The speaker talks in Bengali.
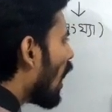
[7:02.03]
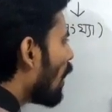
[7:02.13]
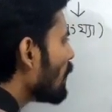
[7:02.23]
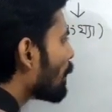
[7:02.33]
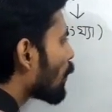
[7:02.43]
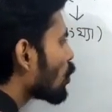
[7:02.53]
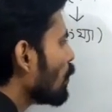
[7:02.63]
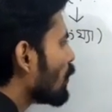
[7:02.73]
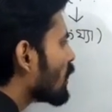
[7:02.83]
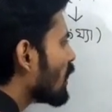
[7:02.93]
আমি প্রথম
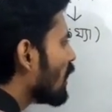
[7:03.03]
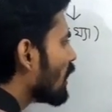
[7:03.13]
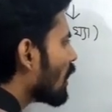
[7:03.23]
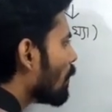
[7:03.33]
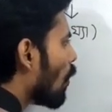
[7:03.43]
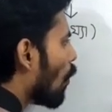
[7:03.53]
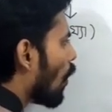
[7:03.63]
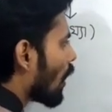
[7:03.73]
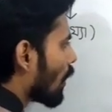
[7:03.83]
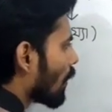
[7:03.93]
ডিজিট লিখলাম
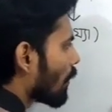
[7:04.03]
ওয়ান